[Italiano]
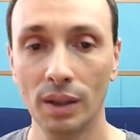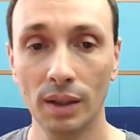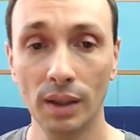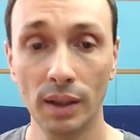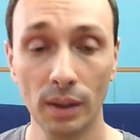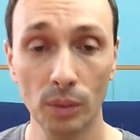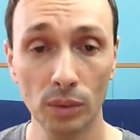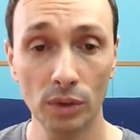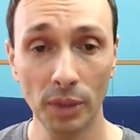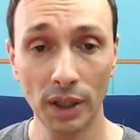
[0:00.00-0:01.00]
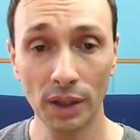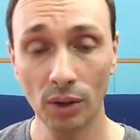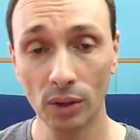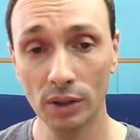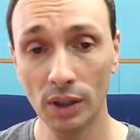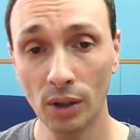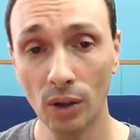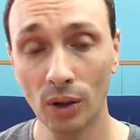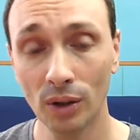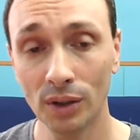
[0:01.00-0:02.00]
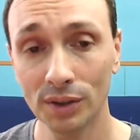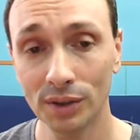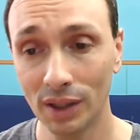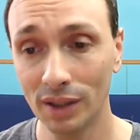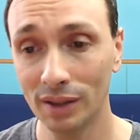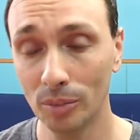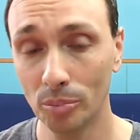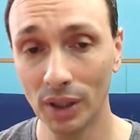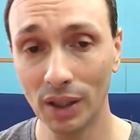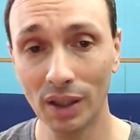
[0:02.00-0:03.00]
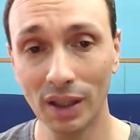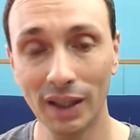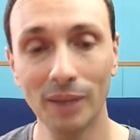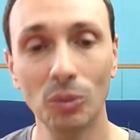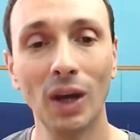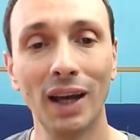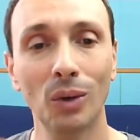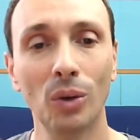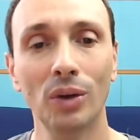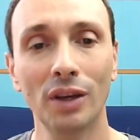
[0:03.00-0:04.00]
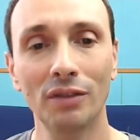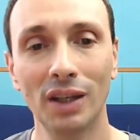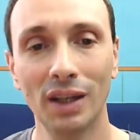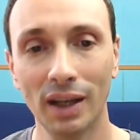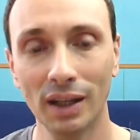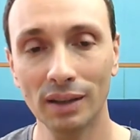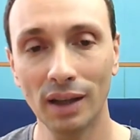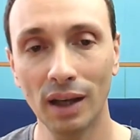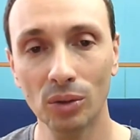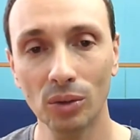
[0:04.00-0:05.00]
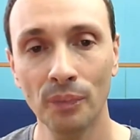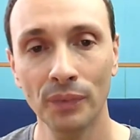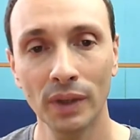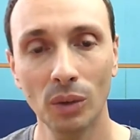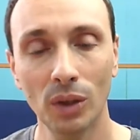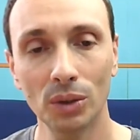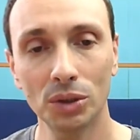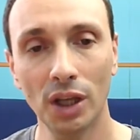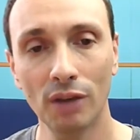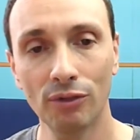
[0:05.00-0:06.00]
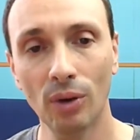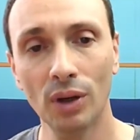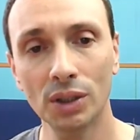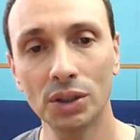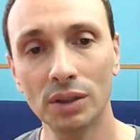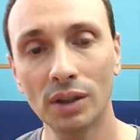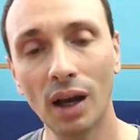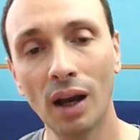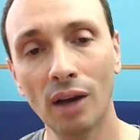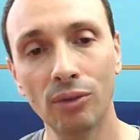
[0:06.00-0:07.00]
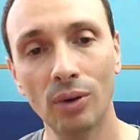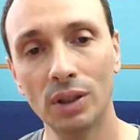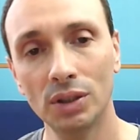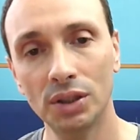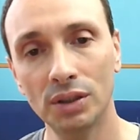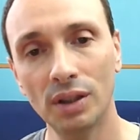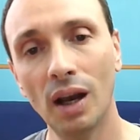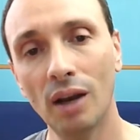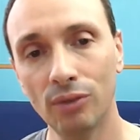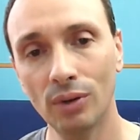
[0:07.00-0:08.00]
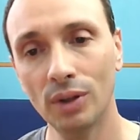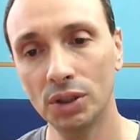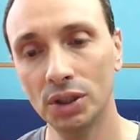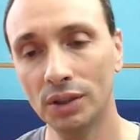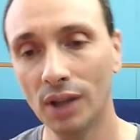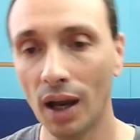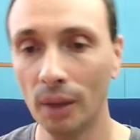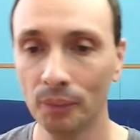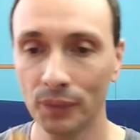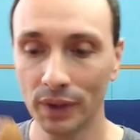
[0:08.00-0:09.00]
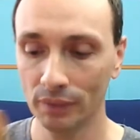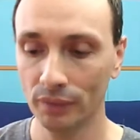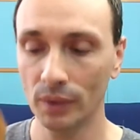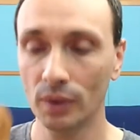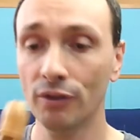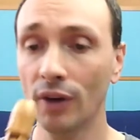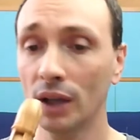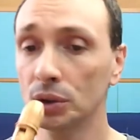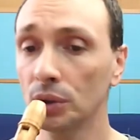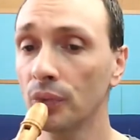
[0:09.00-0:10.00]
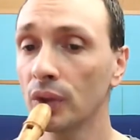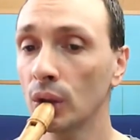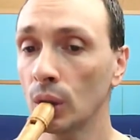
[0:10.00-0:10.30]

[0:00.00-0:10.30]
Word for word: Le ultime note le ho scritte per emulare quello che avviene nel cantato quando c'è fuori città, fuori città, fuori città. Lo rifaccio.